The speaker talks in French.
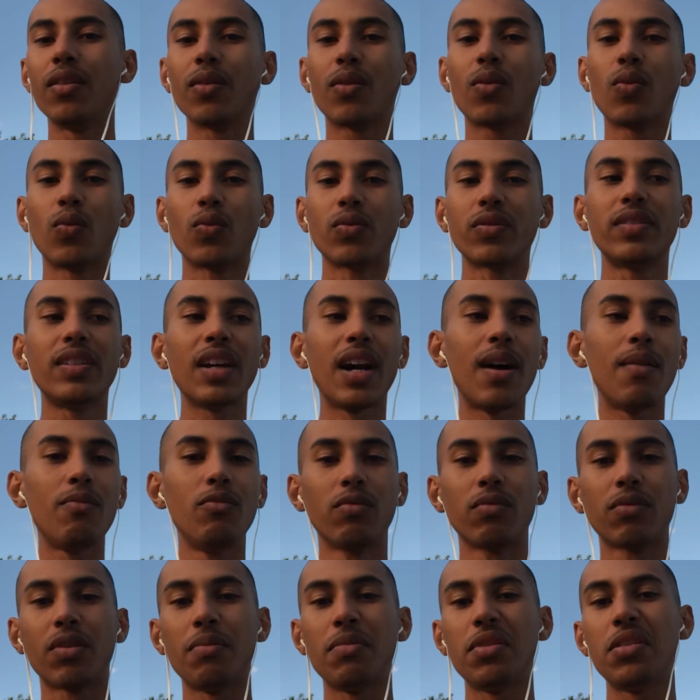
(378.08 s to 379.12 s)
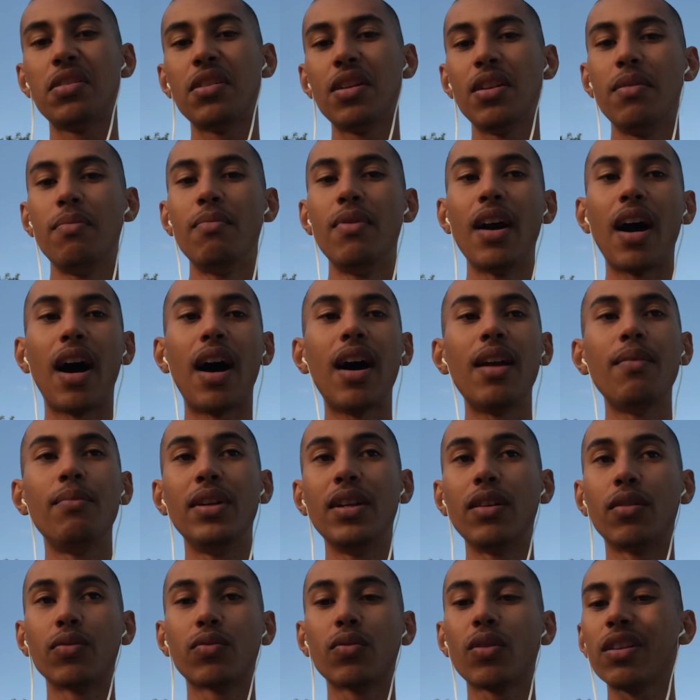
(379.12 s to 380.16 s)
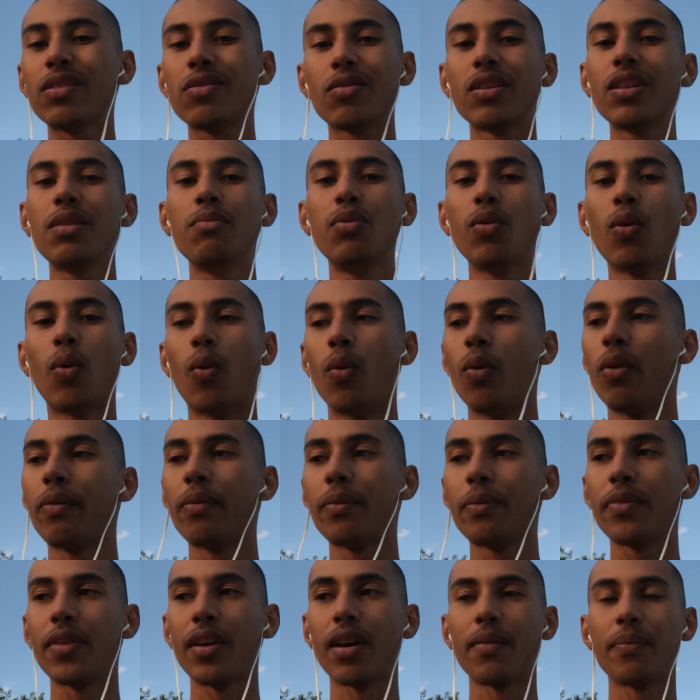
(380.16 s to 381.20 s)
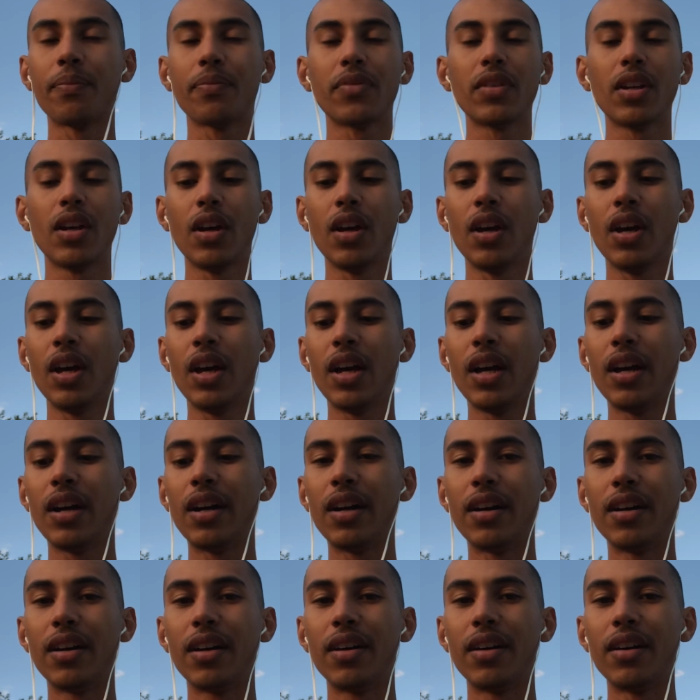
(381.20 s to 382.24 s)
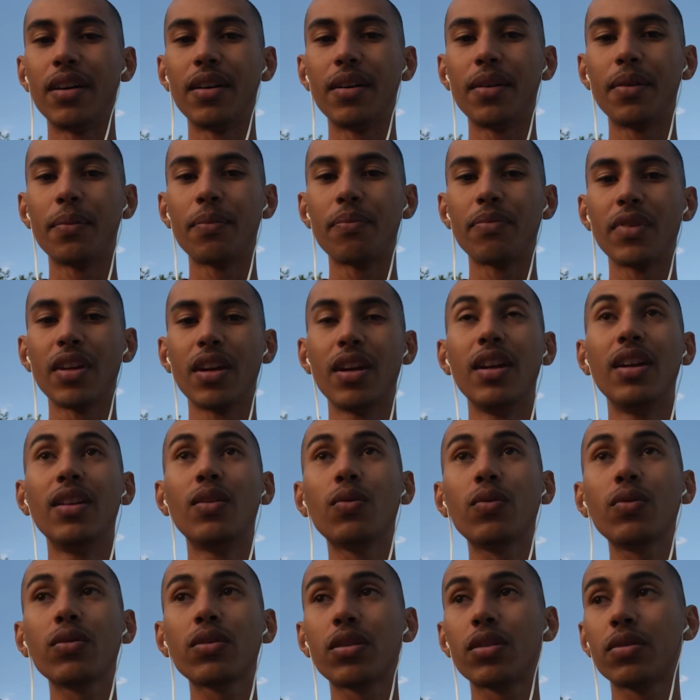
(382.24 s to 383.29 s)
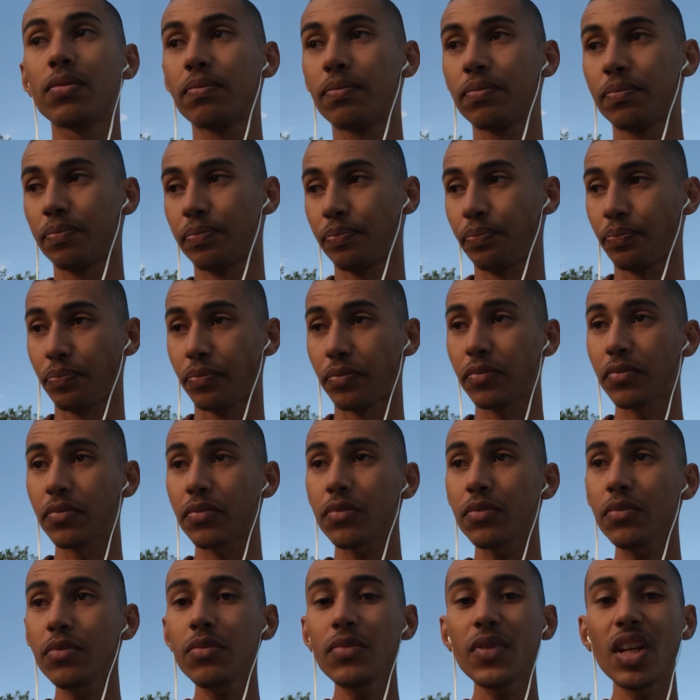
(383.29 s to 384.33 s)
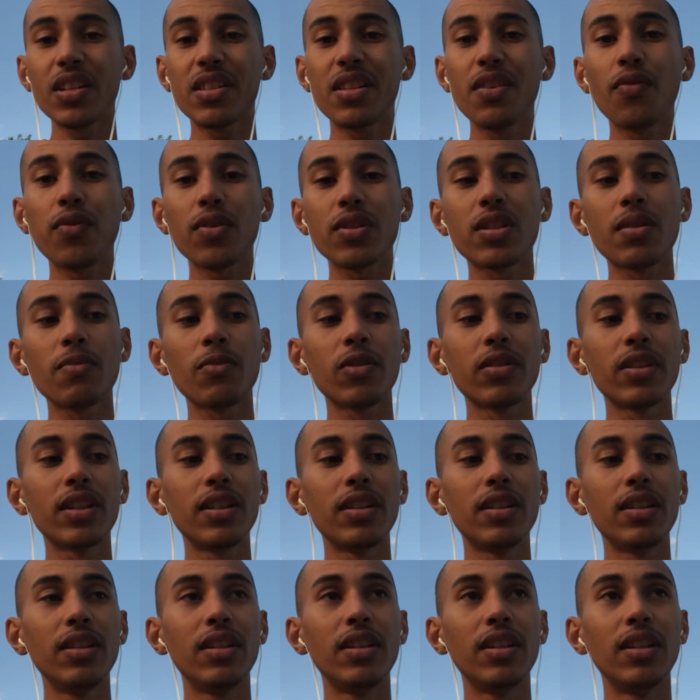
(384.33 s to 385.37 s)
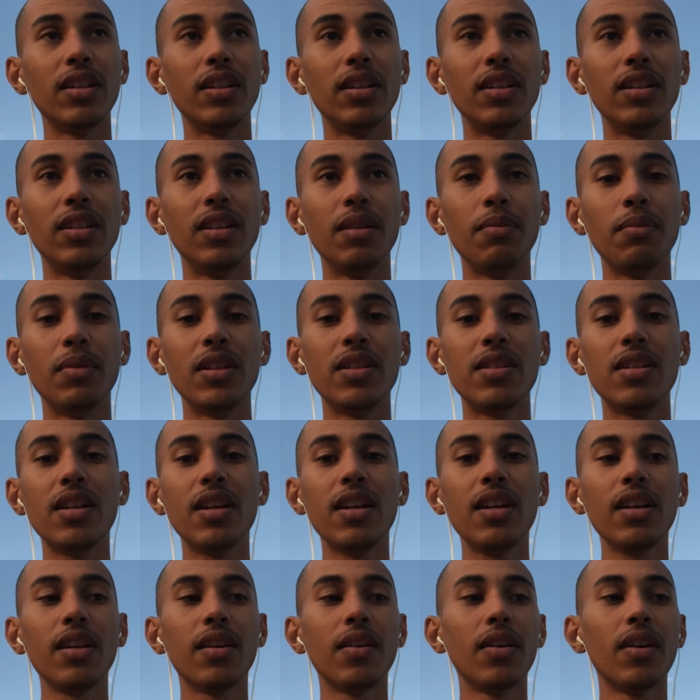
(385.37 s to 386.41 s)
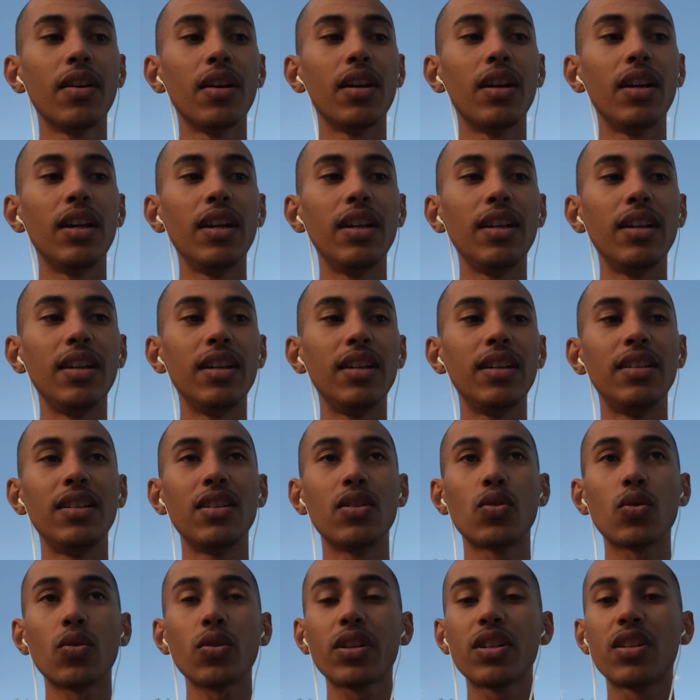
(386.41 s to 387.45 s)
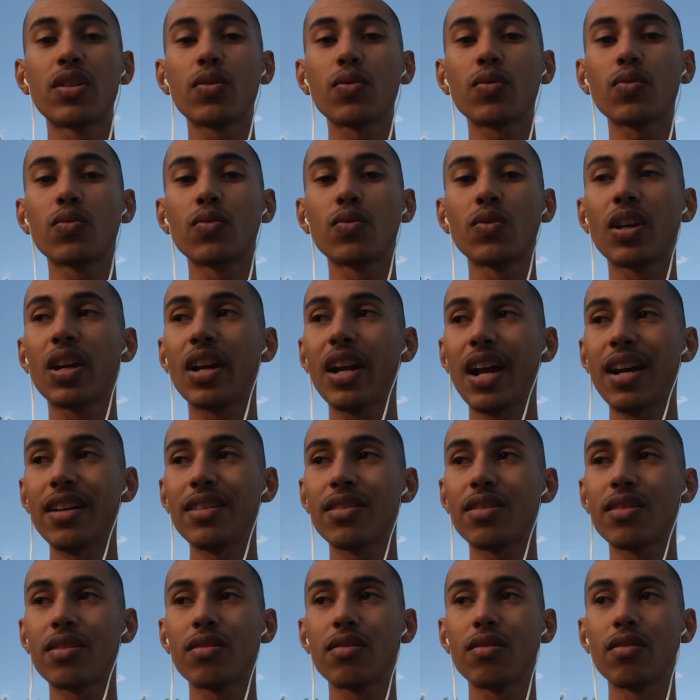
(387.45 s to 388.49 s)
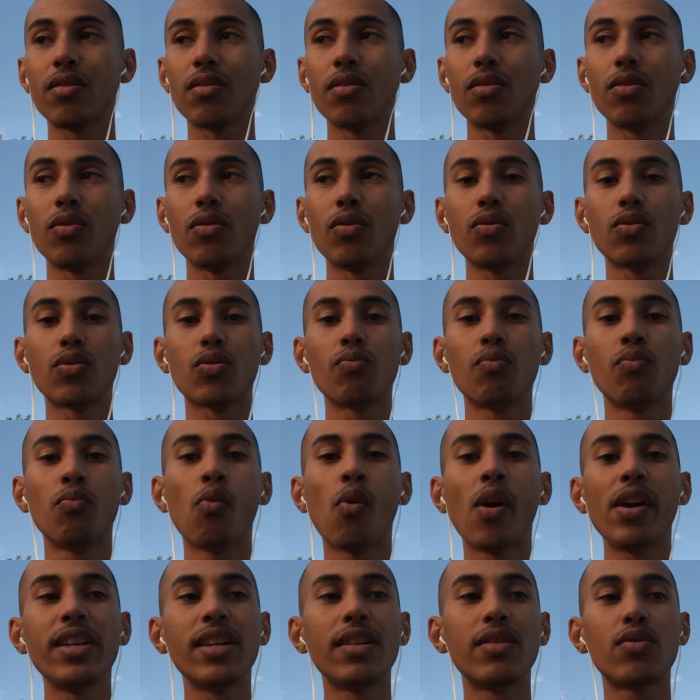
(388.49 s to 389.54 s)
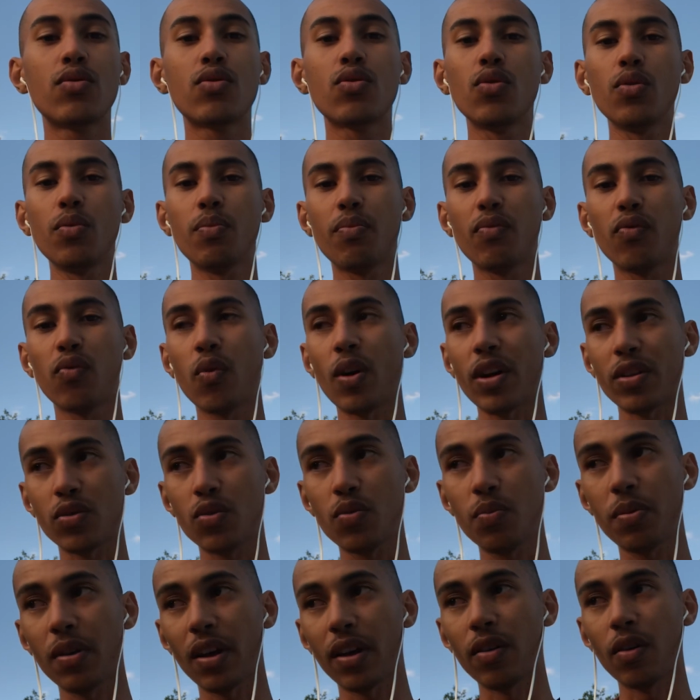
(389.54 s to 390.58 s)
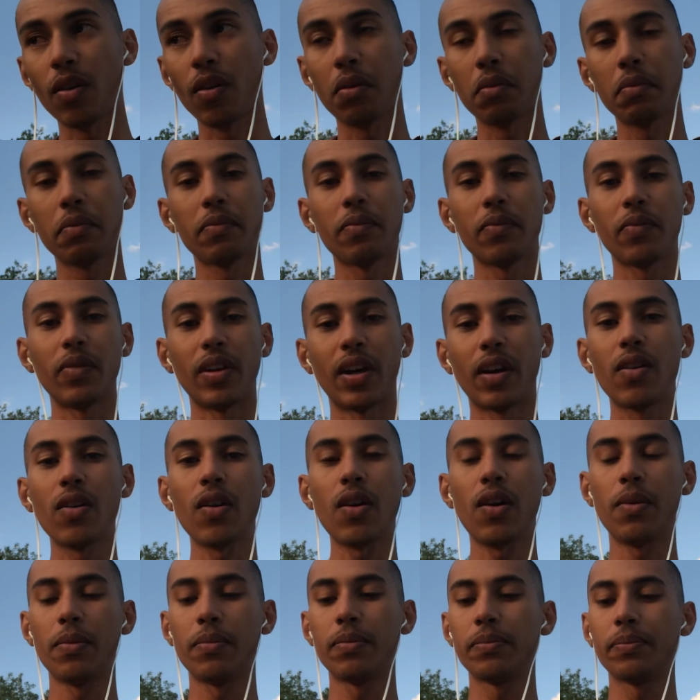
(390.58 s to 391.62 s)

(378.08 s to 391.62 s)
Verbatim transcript: comptable, donc les métiers libéraux, mais en tout cas dans des bureaux. Hein. et donc, c'est forcément des, métiers et, des gens qui sont d'une classe moyenne sup, voire supérieure. D'accord